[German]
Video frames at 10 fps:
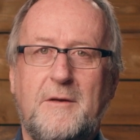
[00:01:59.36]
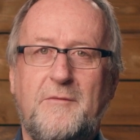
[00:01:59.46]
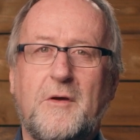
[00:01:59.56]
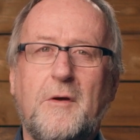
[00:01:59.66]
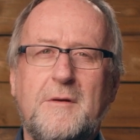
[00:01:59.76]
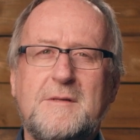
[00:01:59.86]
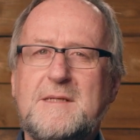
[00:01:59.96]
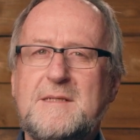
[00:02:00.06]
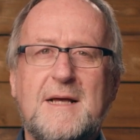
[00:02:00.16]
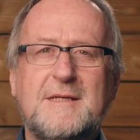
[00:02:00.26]
Wir können uns
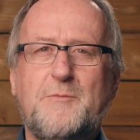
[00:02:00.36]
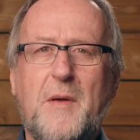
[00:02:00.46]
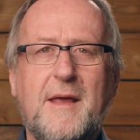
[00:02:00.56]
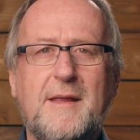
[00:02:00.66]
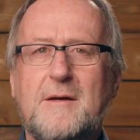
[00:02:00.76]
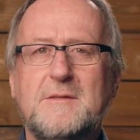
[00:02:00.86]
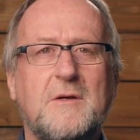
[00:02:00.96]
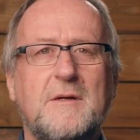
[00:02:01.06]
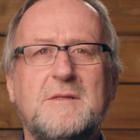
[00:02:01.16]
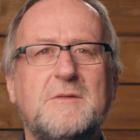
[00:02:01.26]
diese Aspekte aus
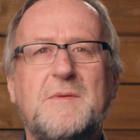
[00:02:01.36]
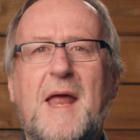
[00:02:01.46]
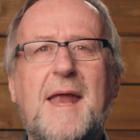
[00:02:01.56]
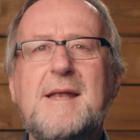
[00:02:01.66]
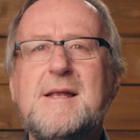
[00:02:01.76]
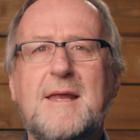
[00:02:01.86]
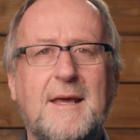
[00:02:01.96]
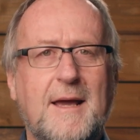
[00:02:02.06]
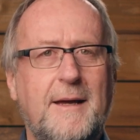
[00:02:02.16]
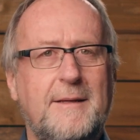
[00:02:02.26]
Gottes
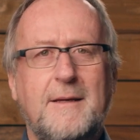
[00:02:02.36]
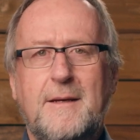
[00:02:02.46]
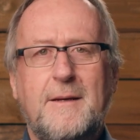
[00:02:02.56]
Unendlichkeit